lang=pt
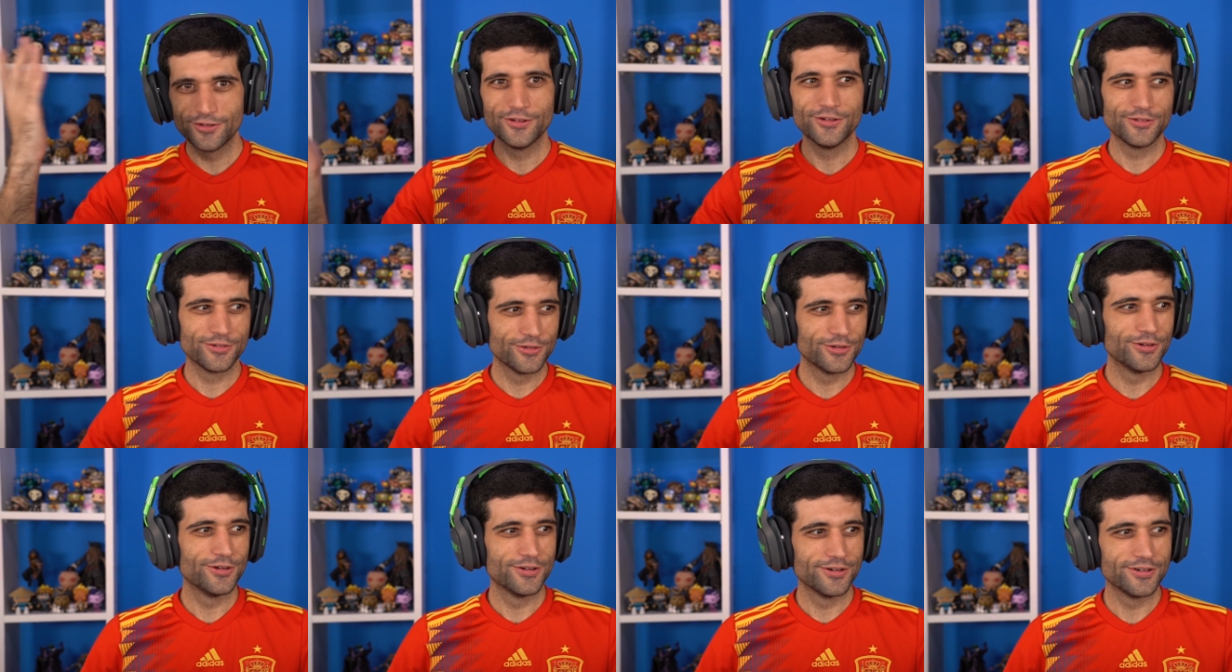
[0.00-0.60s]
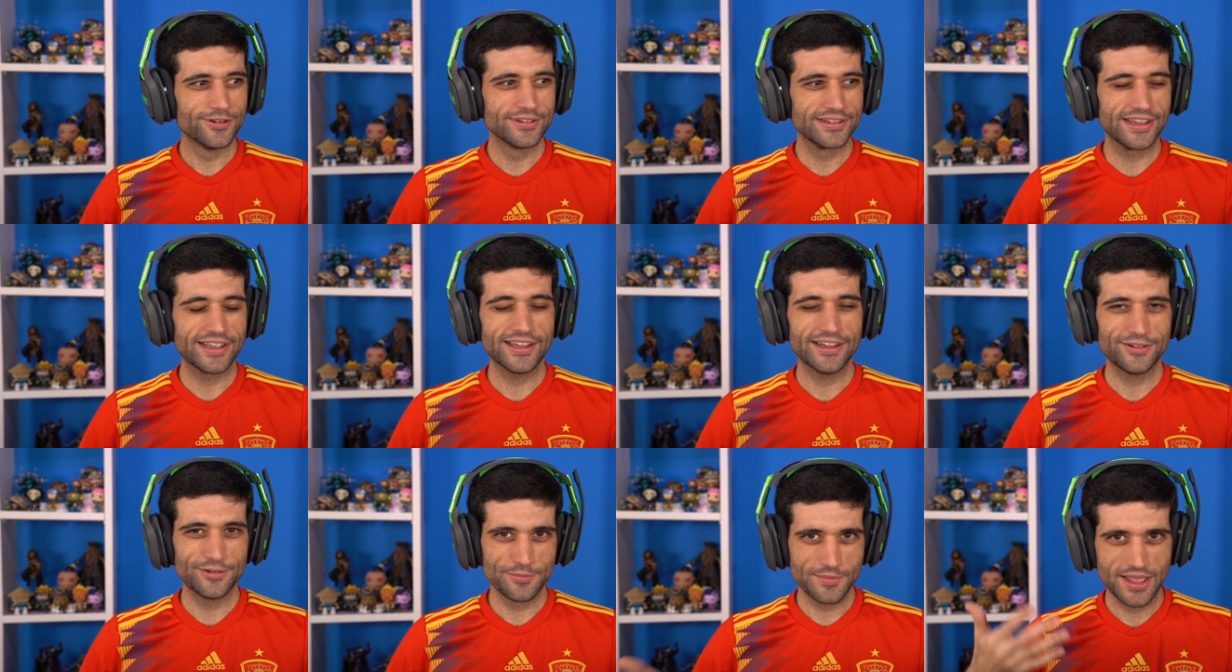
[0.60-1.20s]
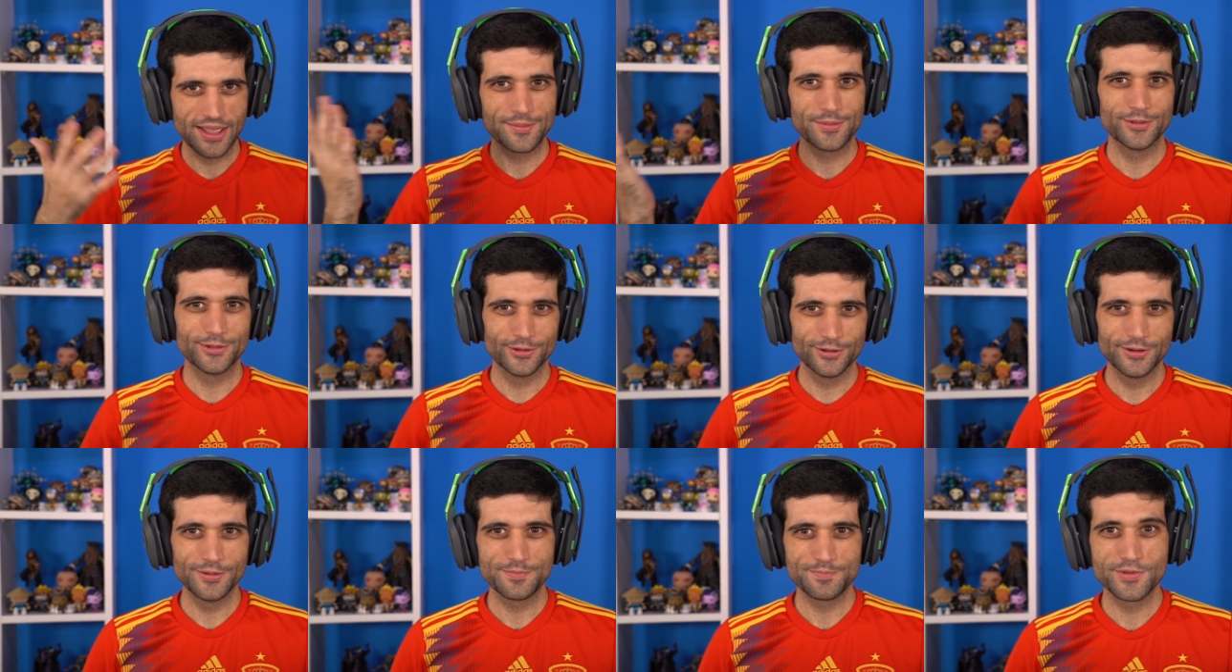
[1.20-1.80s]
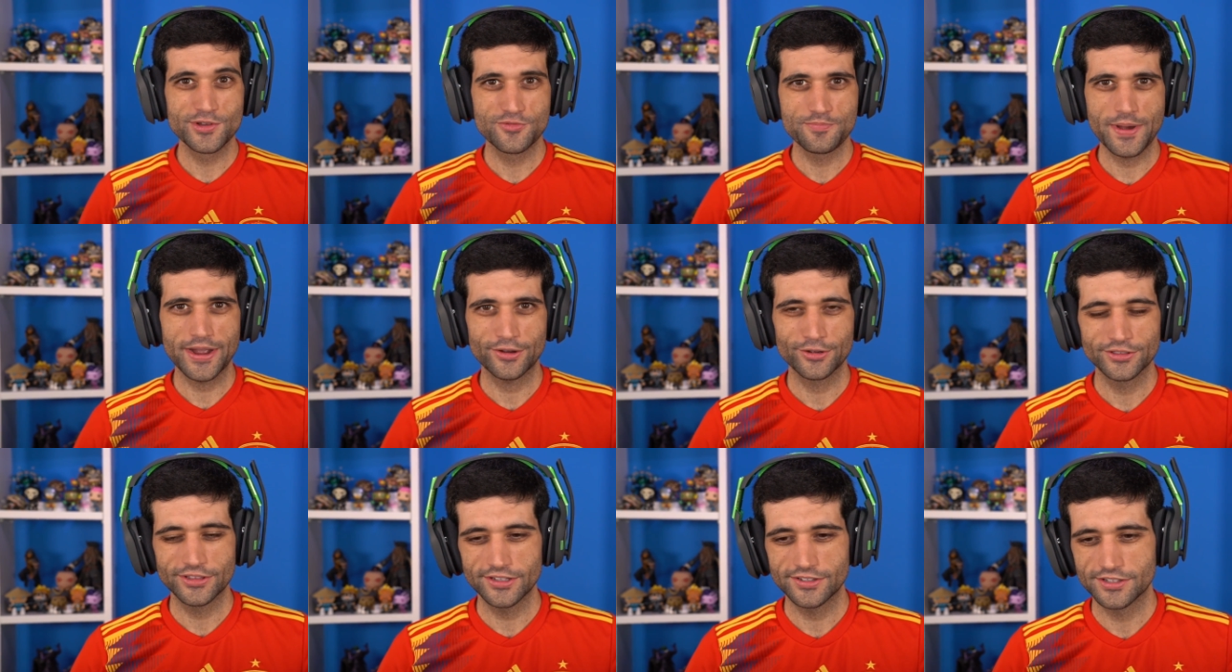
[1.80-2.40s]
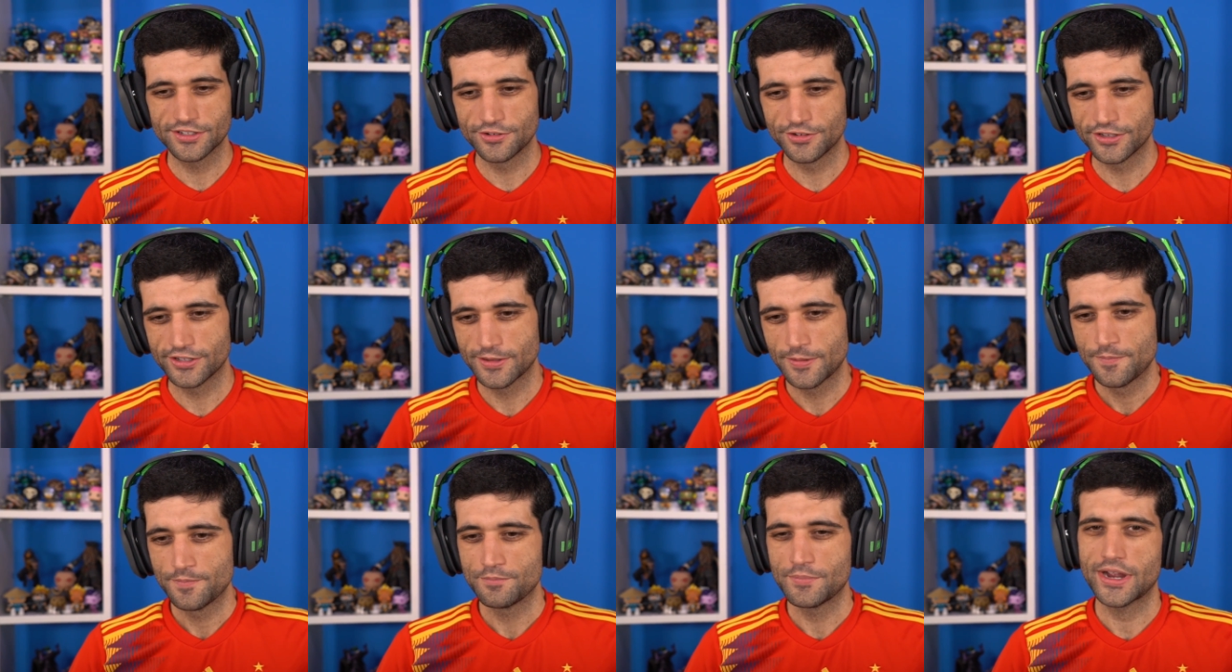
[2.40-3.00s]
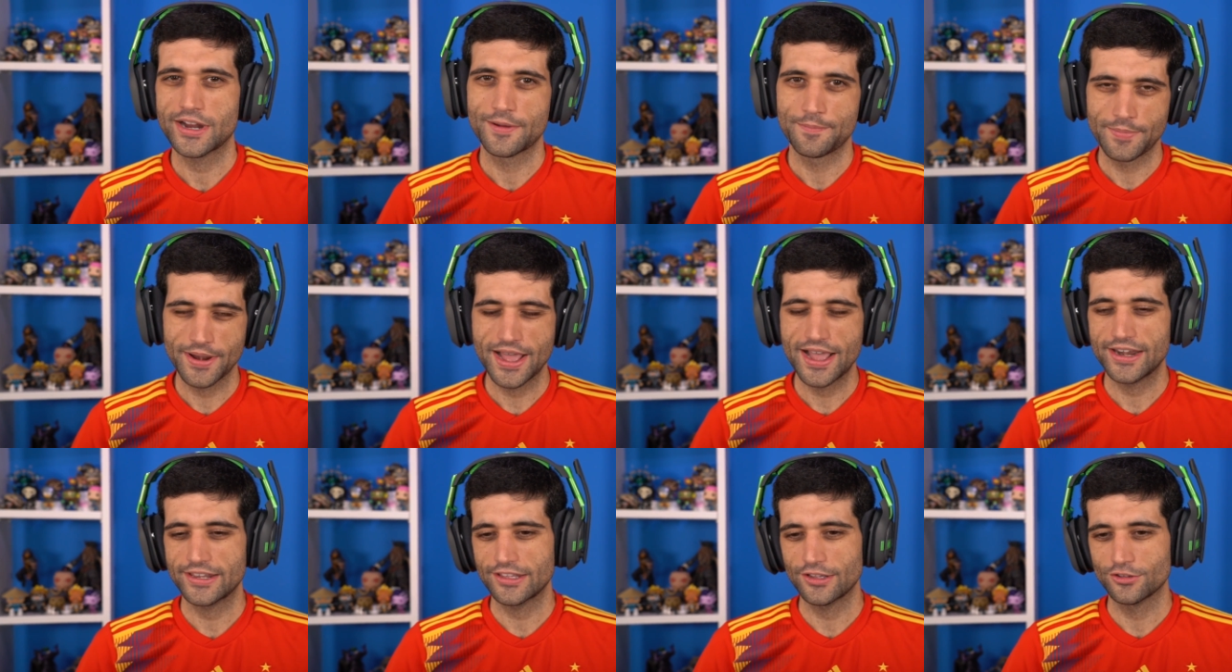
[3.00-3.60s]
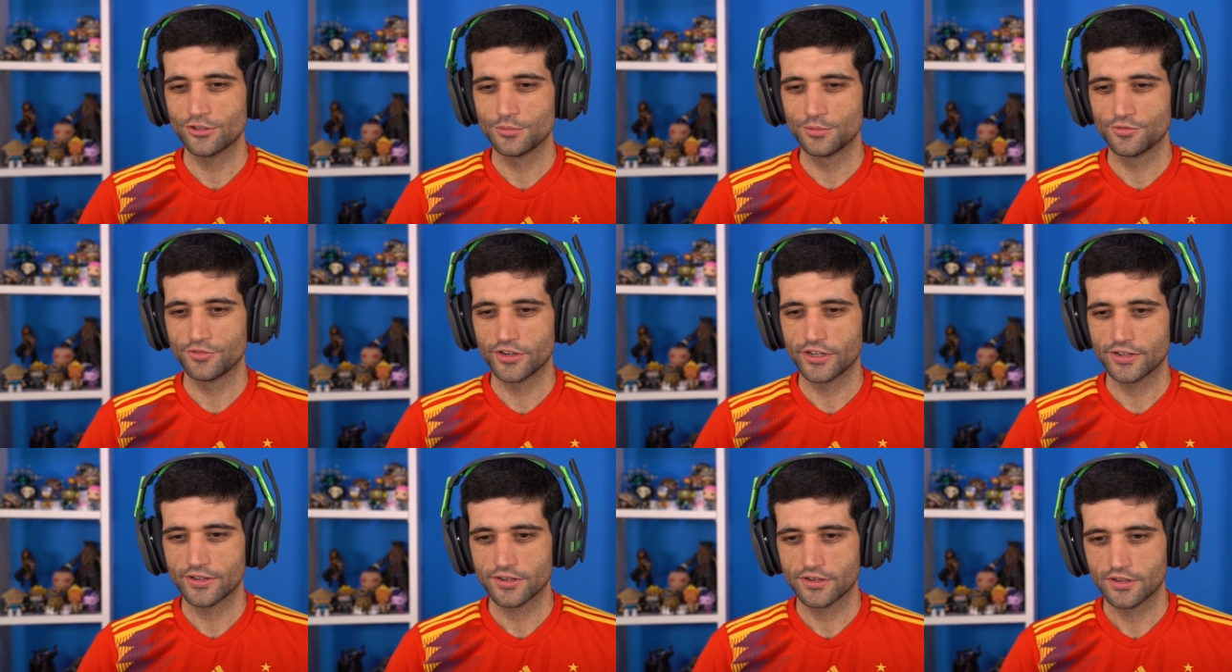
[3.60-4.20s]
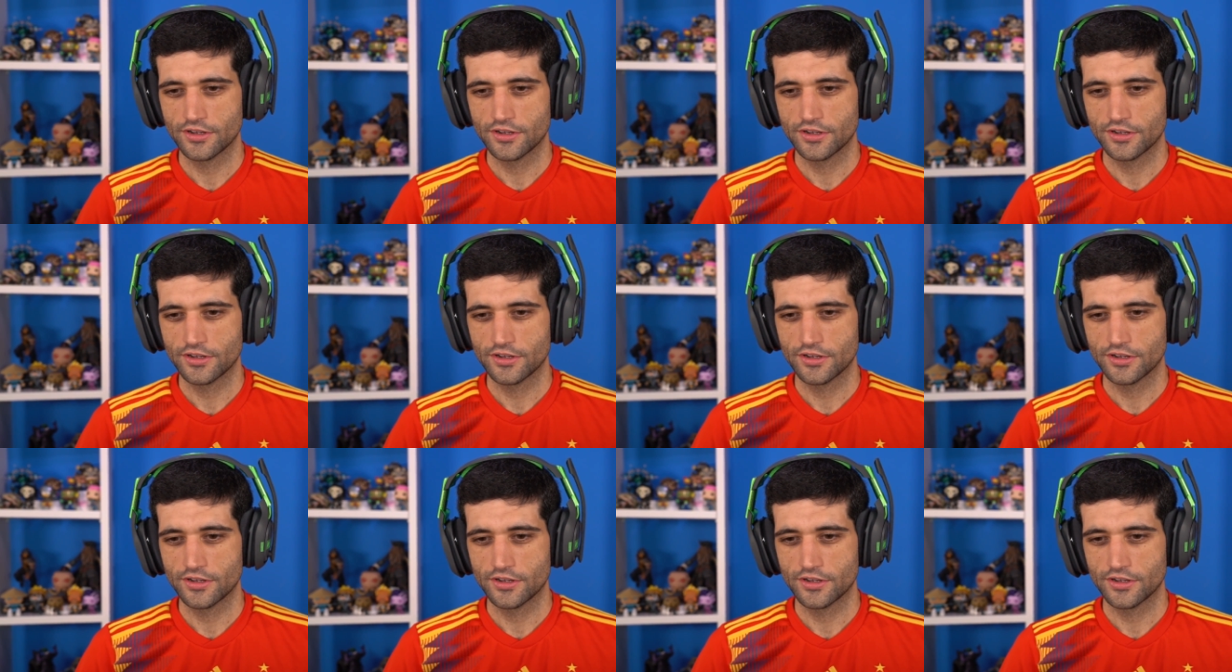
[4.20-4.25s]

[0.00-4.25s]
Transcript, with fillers: o, o, né, o meme do PewDiePie contra t Series. Markiplier e tal, todo mundo foi.